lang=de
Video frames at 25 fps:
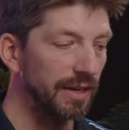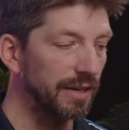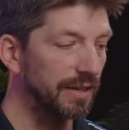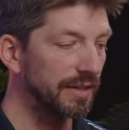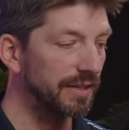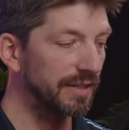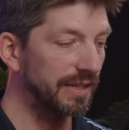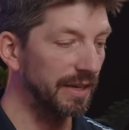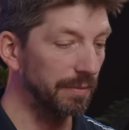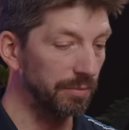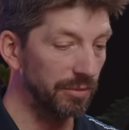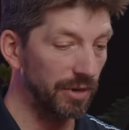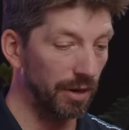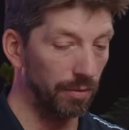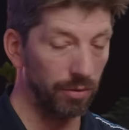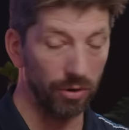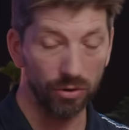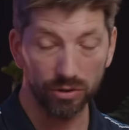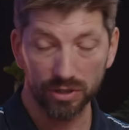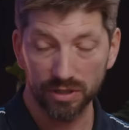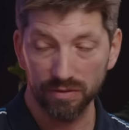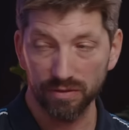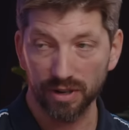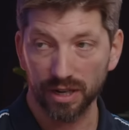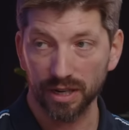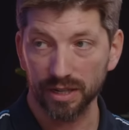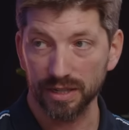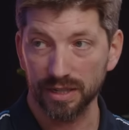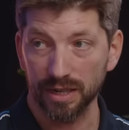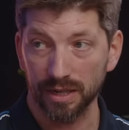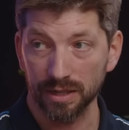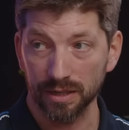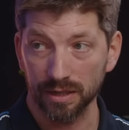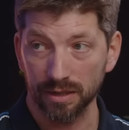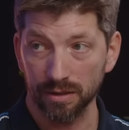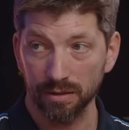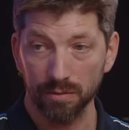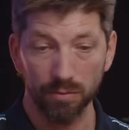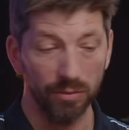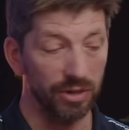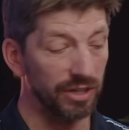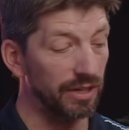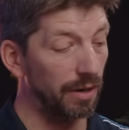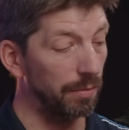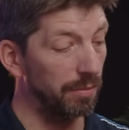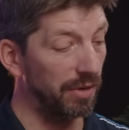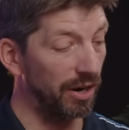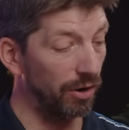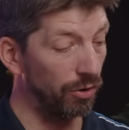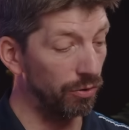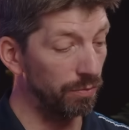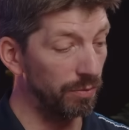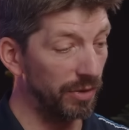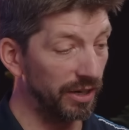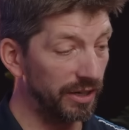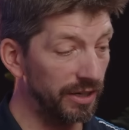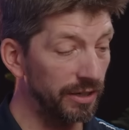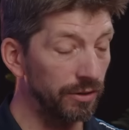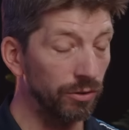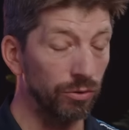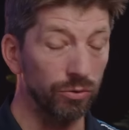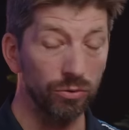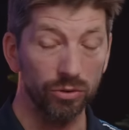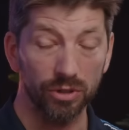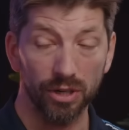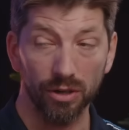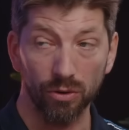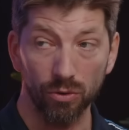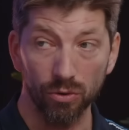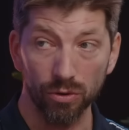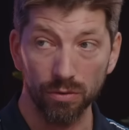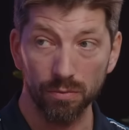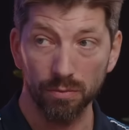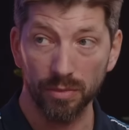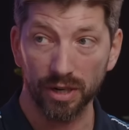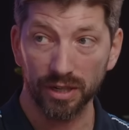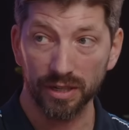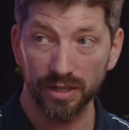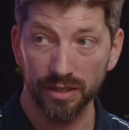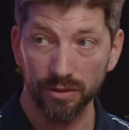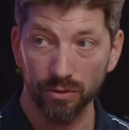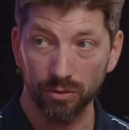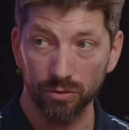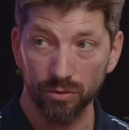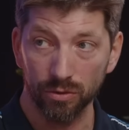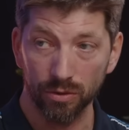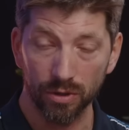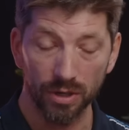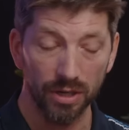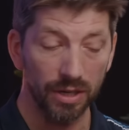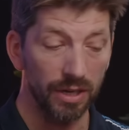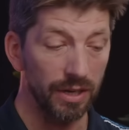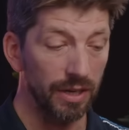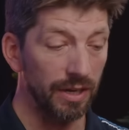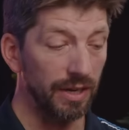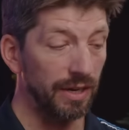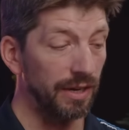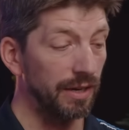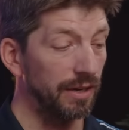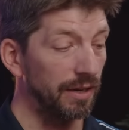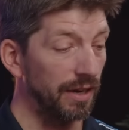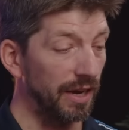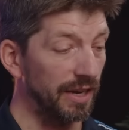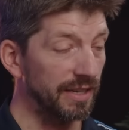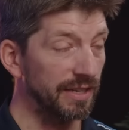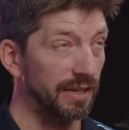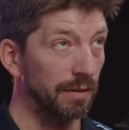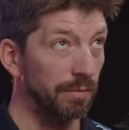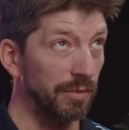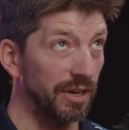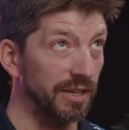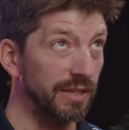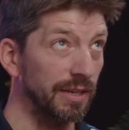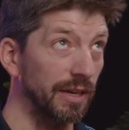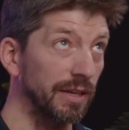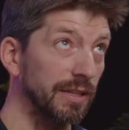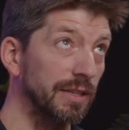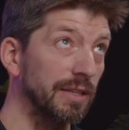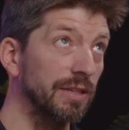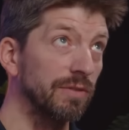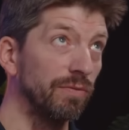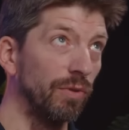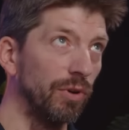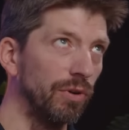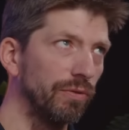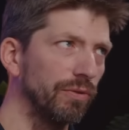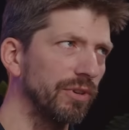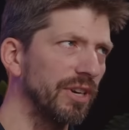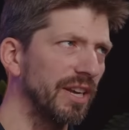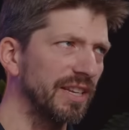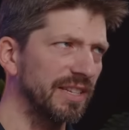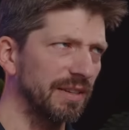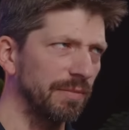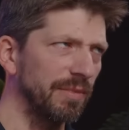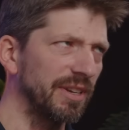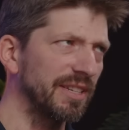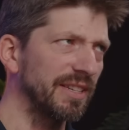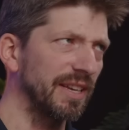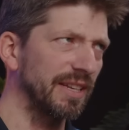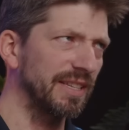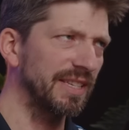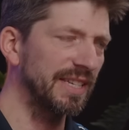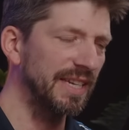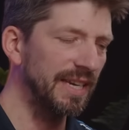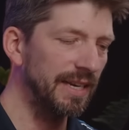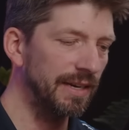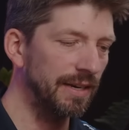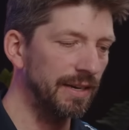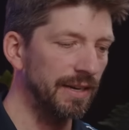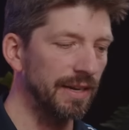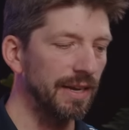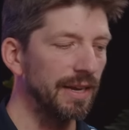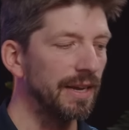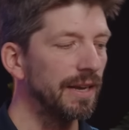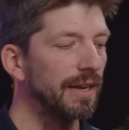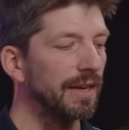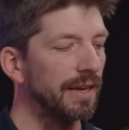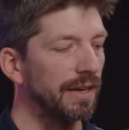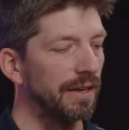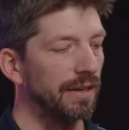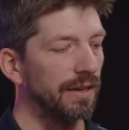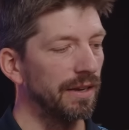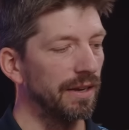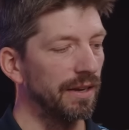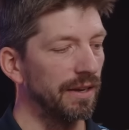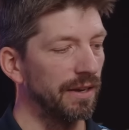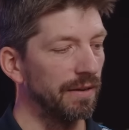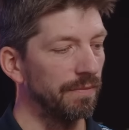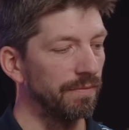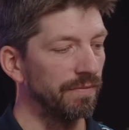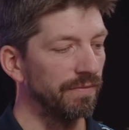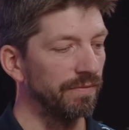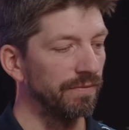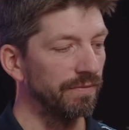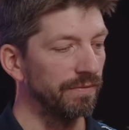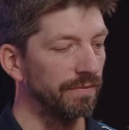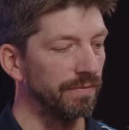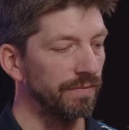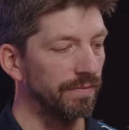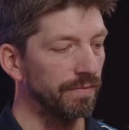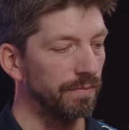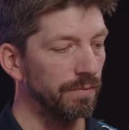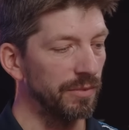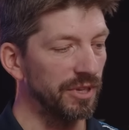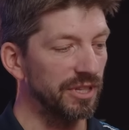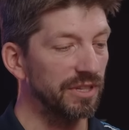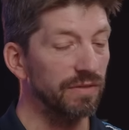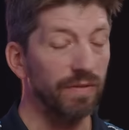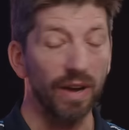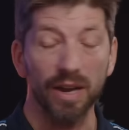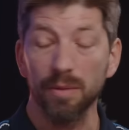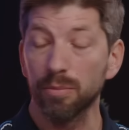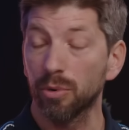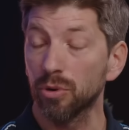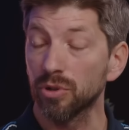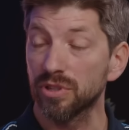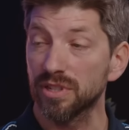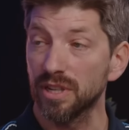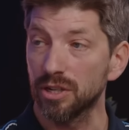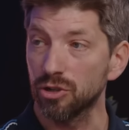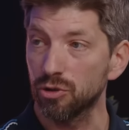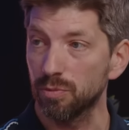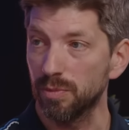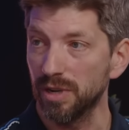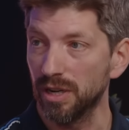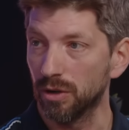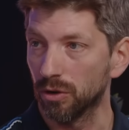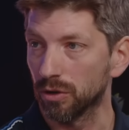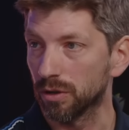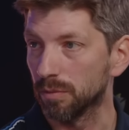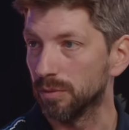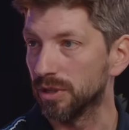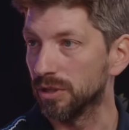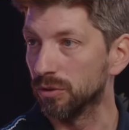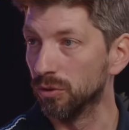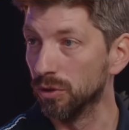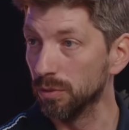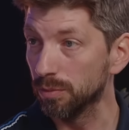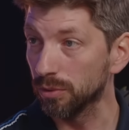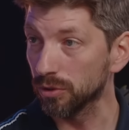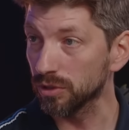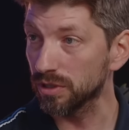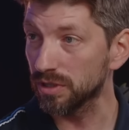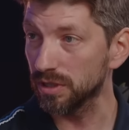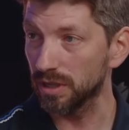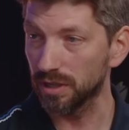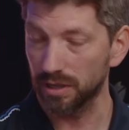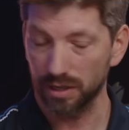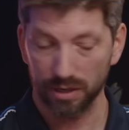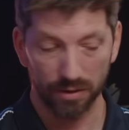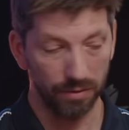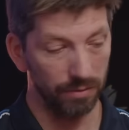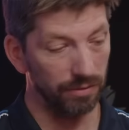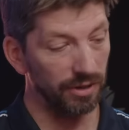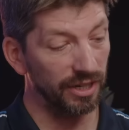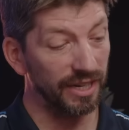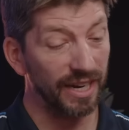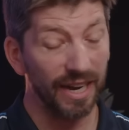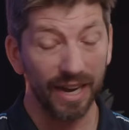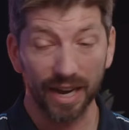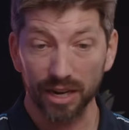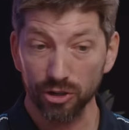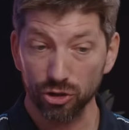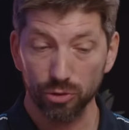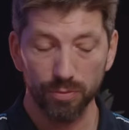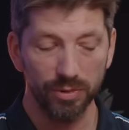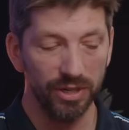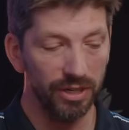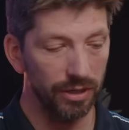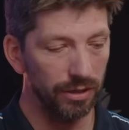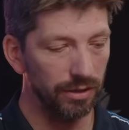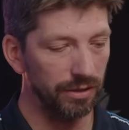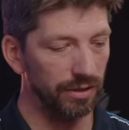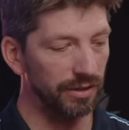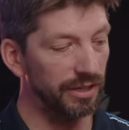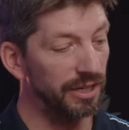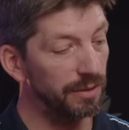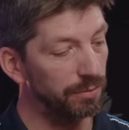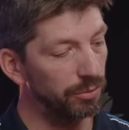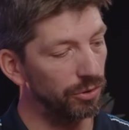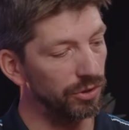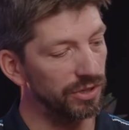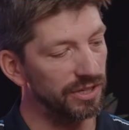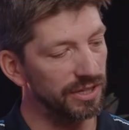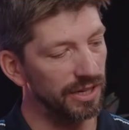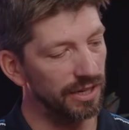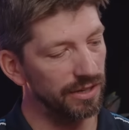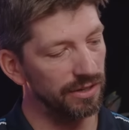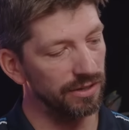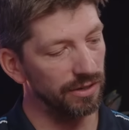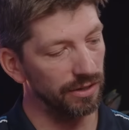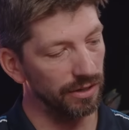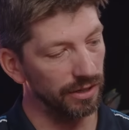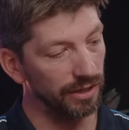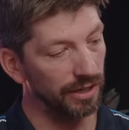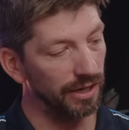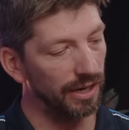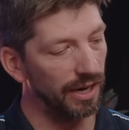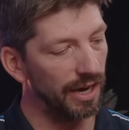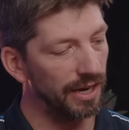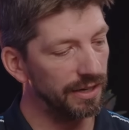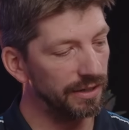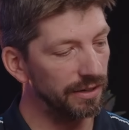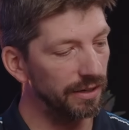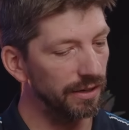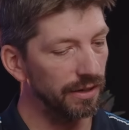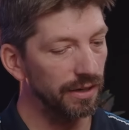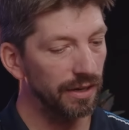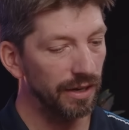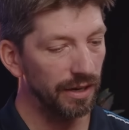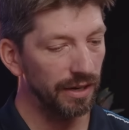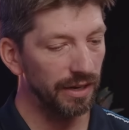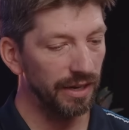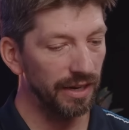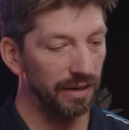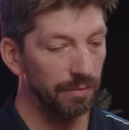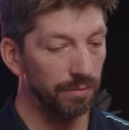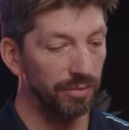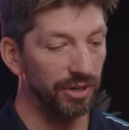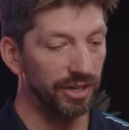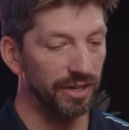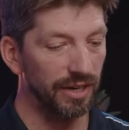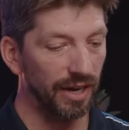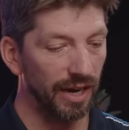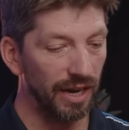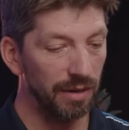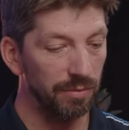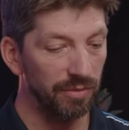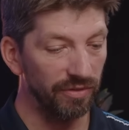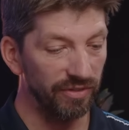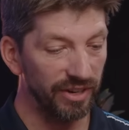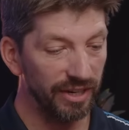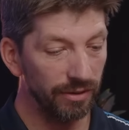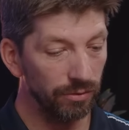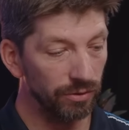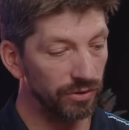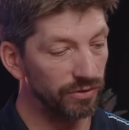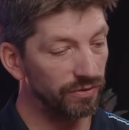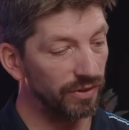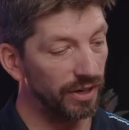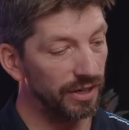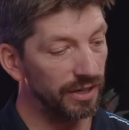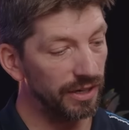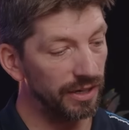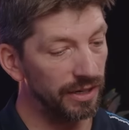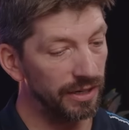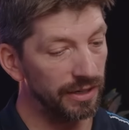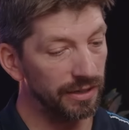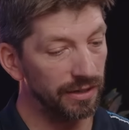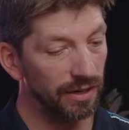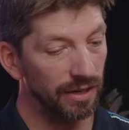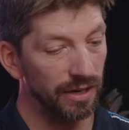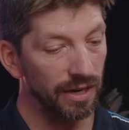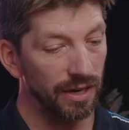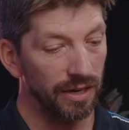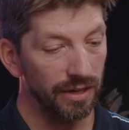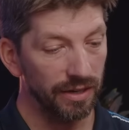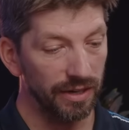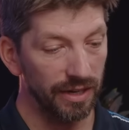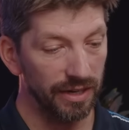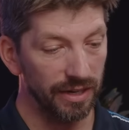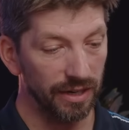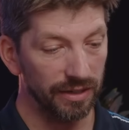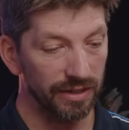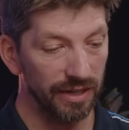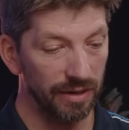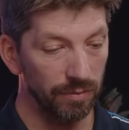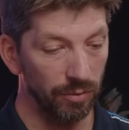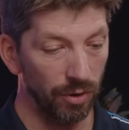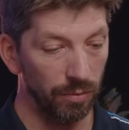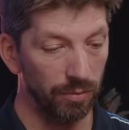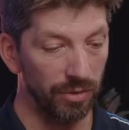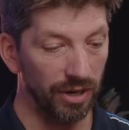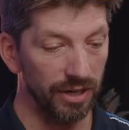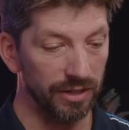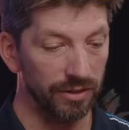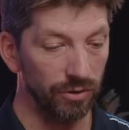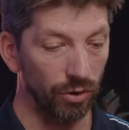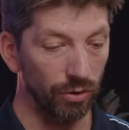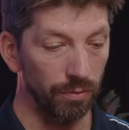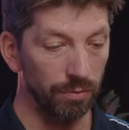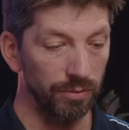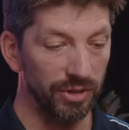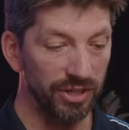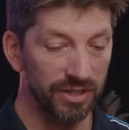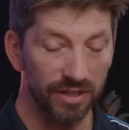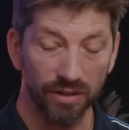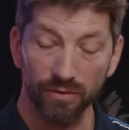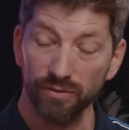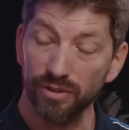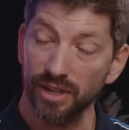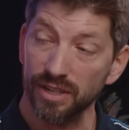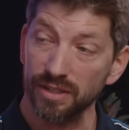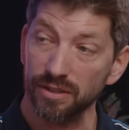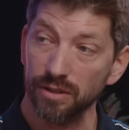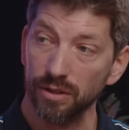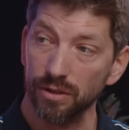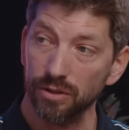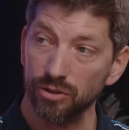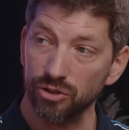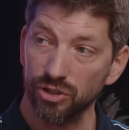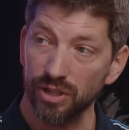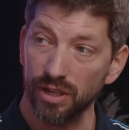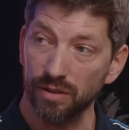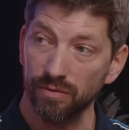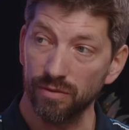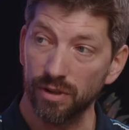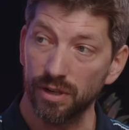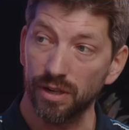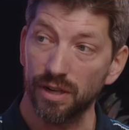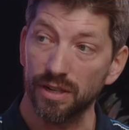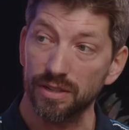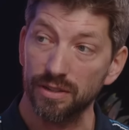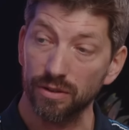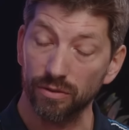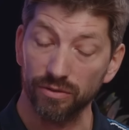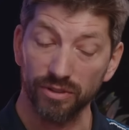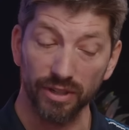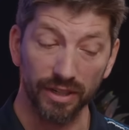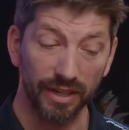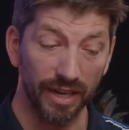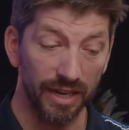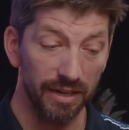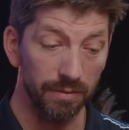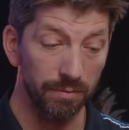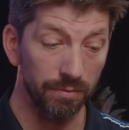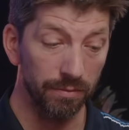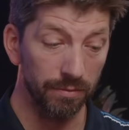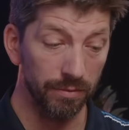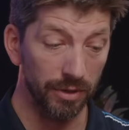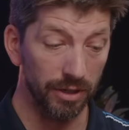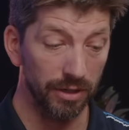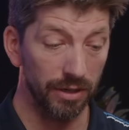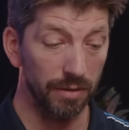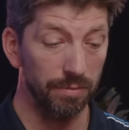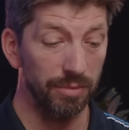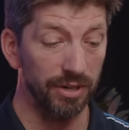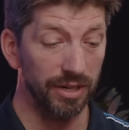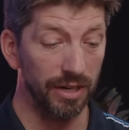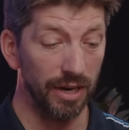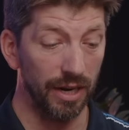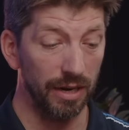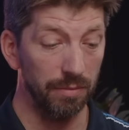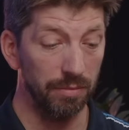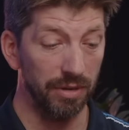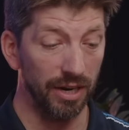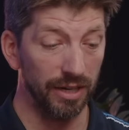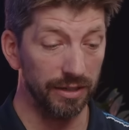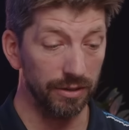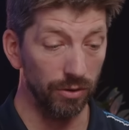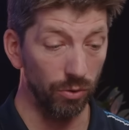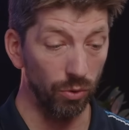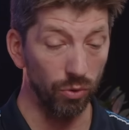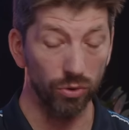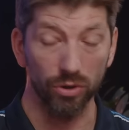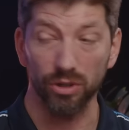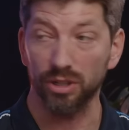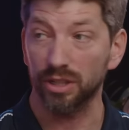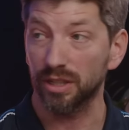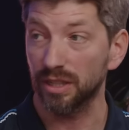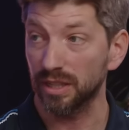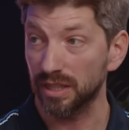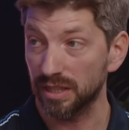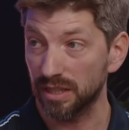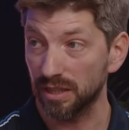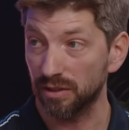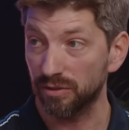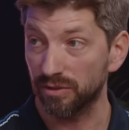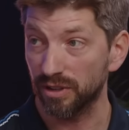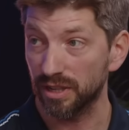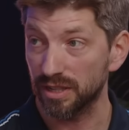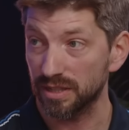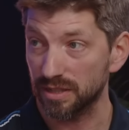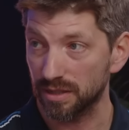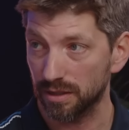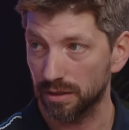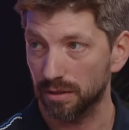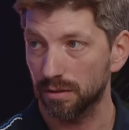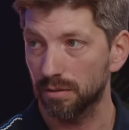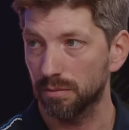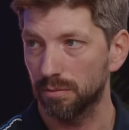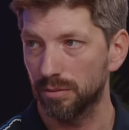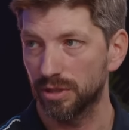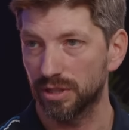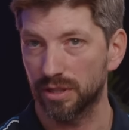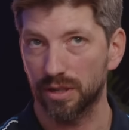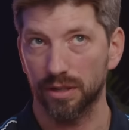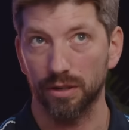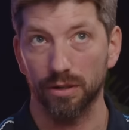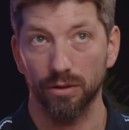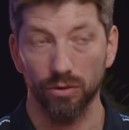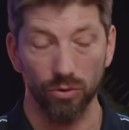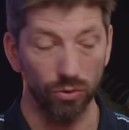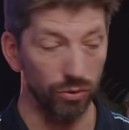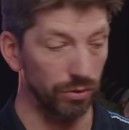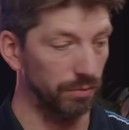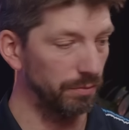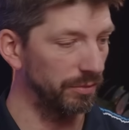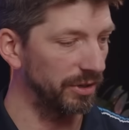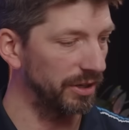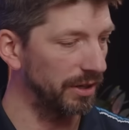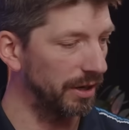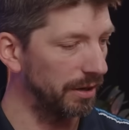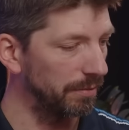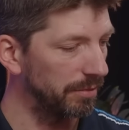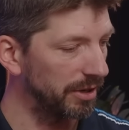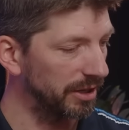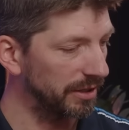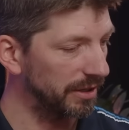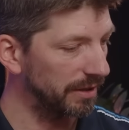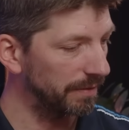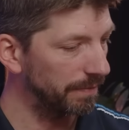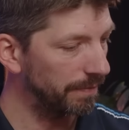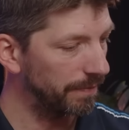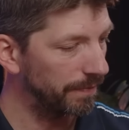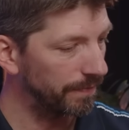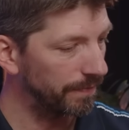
Es gibt aber auch die Varianten mit der blauen Markierung und der roten Markierung, SMSH 12 und SMSH 10 ähm, mit 2% Spiel oder mit 0 äh, Grad Spiel, nicht Prozent, sondern Grad im Pedal Bewegungsfreiheit, je nachdem, ob man halt doch ein bisschen fester stehen will als auf der gelben äh, Pedalplatte oder richtig fest mit der roten Pedalplatte.